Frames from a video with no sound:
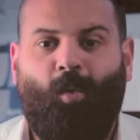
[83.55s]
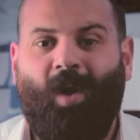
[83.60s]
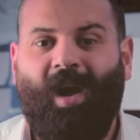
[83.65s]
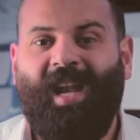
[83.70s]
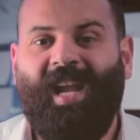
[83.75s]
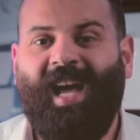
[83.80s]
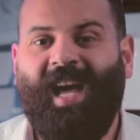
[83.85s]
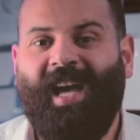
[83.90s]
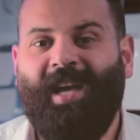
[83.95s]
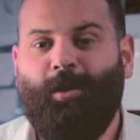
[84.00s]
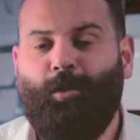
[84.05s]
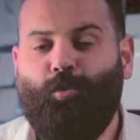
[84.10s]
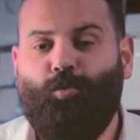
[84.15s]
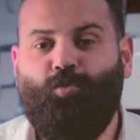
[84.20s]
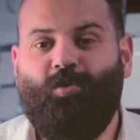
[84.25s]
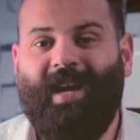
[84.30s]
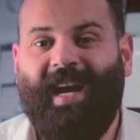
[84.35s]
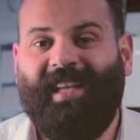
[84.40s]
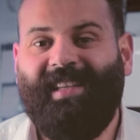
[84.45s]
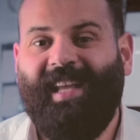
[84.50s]
ولا
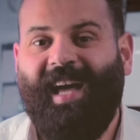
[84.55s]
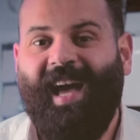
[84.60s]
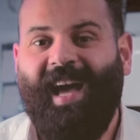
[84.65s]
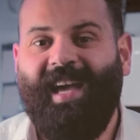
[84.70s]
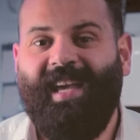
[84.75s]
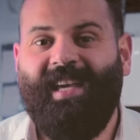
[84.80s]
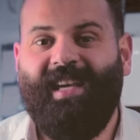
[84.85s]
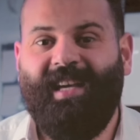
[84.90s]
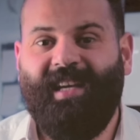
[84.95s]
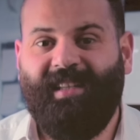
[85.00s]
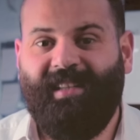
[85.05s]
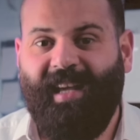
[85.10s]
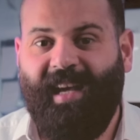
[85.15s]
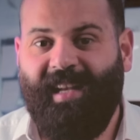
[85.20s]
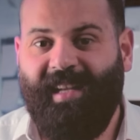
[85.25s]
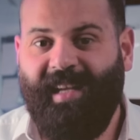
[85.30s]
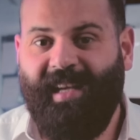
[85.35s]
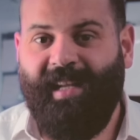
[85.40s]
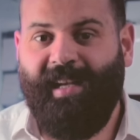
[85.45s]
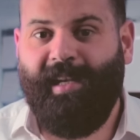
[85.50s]
يوجد أي
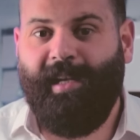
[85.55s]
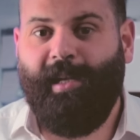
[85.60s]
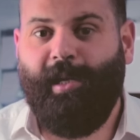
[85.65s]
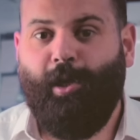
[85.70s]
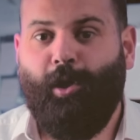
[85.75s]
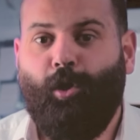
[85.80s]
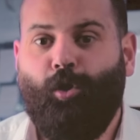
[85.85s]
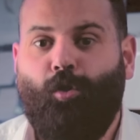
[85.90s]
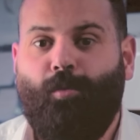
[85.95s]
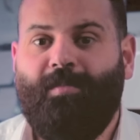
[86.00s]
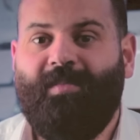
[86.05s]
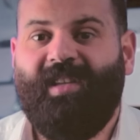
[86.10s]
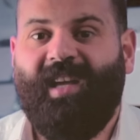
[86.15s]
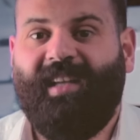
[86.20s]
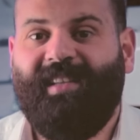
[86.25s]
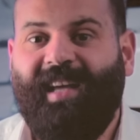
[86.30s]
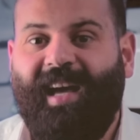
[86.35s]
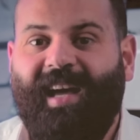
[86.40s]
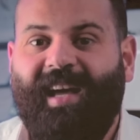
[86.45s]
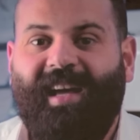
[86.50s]
دليل
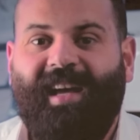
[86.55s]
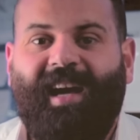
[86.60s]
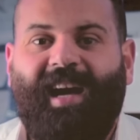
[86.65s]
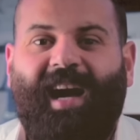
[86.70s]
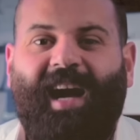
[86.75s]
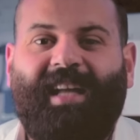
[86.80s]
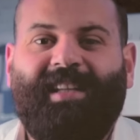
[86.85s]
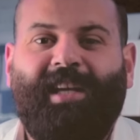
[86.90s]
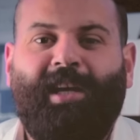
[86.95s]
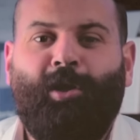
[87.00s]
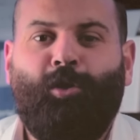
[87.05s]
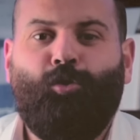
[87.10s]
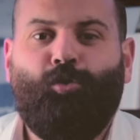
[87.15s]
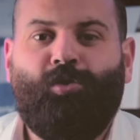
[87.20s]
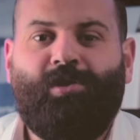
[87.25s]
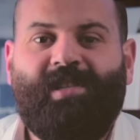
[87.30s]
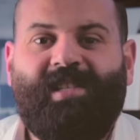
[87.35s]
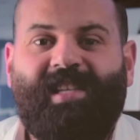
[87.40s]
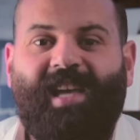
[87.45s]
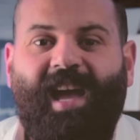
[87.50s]
ليمنى ده عن إنه
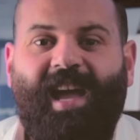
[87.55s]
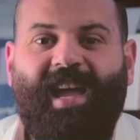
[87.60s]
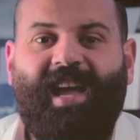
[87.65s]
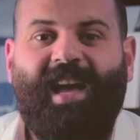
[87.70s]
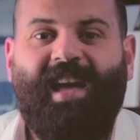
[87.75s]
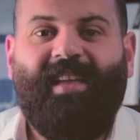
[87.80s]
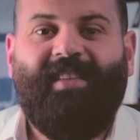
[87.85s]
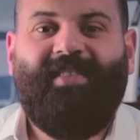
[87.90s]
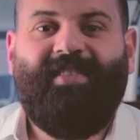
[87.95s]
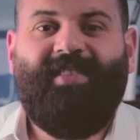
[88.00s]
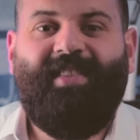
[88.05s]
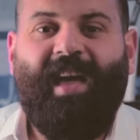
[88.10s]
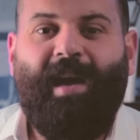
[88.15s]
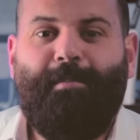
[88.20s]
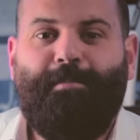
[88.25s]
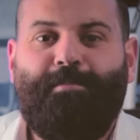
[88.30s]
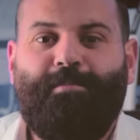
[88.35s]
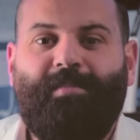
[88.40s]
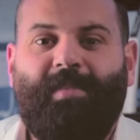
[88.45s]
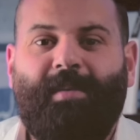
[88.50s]
إزاي
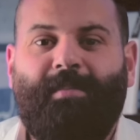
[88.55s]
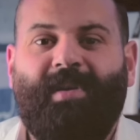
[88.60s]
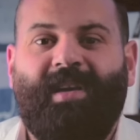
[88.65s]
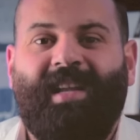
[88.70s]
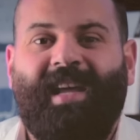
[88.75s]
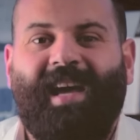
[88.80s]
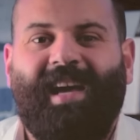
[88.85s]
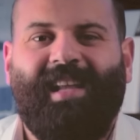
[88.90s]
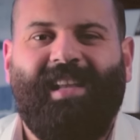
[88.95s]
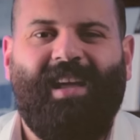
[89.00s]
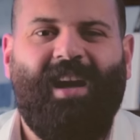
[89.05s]
تم بناء